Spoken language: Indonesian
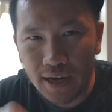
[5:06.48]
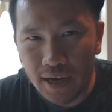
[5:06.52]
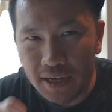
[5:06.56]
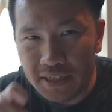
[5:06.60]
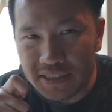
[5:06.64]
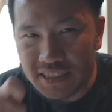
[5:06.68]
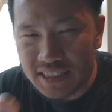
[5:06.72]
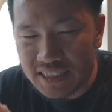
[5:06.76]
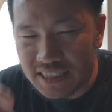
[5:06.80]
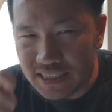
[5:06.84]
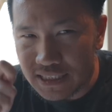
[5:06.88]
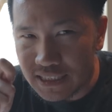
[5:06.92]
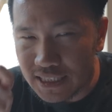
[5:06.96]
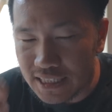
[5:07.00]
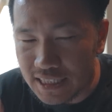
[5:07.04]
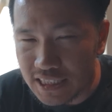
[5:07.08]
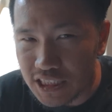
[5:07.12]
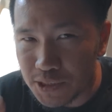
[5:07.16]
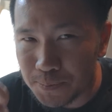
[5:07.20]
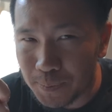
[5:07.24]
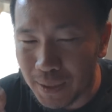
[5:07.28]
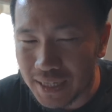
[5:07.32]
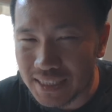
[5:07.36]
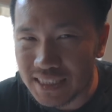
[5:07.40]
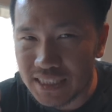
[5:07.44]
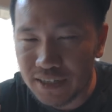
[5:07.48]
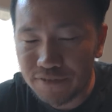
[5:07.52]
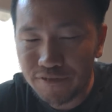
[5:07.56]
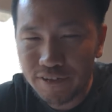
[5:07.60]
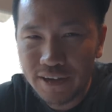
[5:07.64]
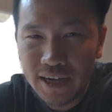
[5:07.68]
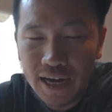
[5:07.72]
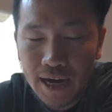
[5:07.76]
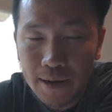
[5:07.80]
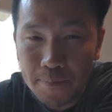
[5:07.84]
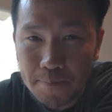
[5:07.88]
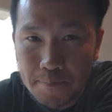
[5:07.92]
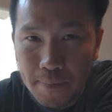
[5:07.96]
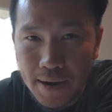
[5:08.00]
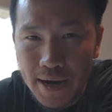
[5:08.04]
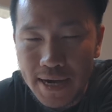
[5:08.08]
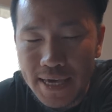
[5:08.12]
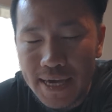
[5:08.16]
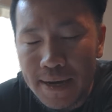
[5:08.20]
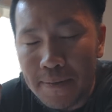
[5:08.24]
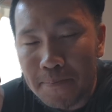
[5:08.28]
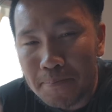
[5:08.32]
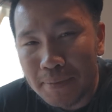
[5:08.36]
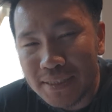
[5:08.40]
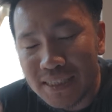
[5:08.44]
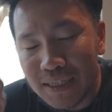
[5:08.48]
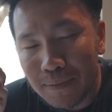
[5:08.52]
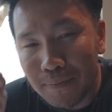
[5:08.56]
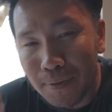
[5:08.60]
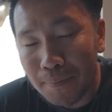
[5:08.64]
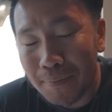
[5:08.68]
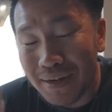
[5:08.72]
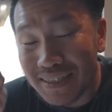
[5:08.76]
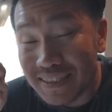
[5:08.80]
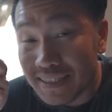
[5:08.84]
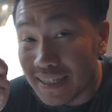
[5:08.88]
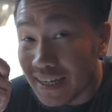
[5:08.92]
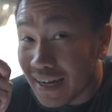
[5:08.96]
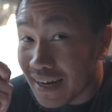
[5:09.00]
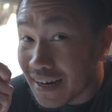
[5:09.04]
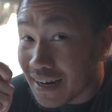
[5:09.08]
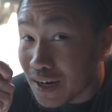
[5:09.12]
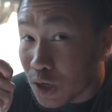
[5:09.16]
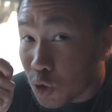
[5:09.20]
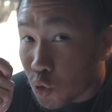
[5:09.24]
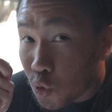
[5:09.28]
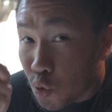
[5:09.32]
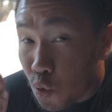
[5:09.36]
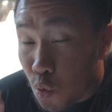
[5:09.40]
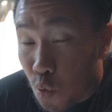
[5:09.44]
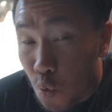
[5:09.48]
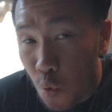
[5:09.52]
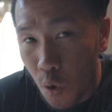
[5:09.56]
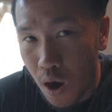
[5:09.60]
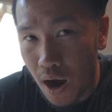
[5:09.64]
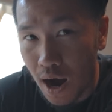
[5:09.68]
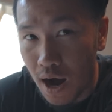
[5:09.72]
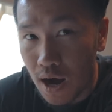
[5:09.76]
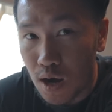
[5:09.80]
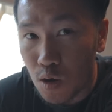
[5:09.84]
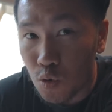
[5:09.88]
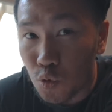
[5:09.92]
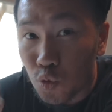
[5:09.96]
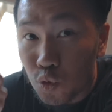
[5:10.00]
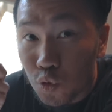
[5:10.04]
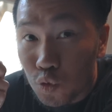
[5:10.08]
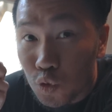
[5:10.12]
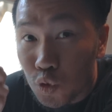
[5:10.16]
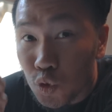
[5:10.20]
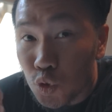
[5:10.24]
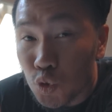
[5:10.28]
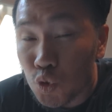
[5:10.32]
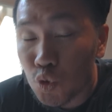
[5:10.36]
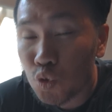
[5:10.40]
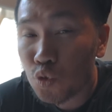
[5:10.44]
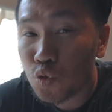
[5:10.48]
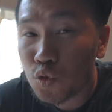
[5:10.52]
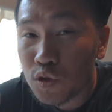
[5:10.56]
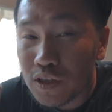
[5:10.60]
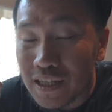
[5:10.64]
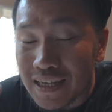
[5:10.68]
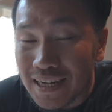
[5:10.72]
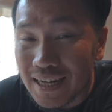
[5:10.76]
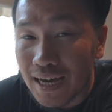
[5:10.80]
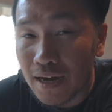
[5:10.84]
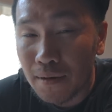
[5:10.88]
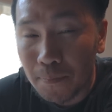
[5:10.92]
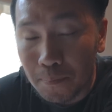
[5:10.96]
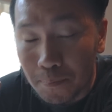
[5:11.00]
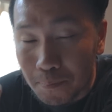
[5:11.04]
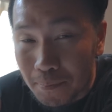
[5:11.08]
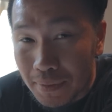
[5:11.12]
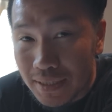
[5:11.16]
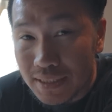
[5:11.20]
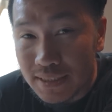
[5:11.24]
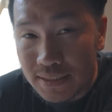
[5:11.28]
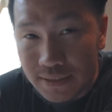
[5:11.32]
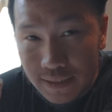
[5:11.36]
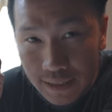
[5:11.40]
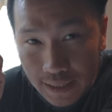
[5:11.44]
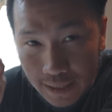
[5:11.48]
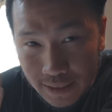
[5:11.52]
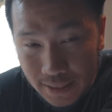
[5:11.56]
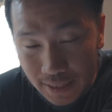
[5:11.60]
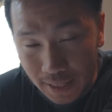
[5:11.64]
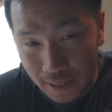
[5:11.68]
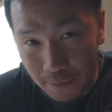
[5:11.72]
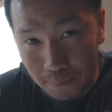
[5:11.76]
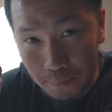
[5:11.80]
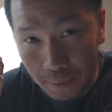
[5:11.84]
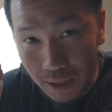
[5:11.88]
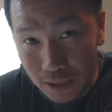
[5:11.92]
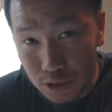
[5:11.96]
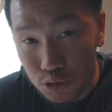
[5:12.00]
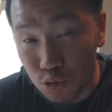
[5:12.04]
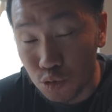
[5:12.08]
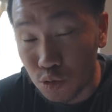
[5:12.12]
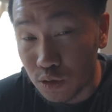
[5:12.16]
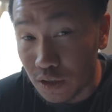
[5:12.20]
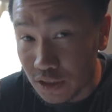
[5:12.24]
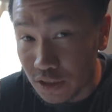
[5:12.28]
aksi spesifik apa yang bisa memastikan gue untuk tidak miss deadline palsu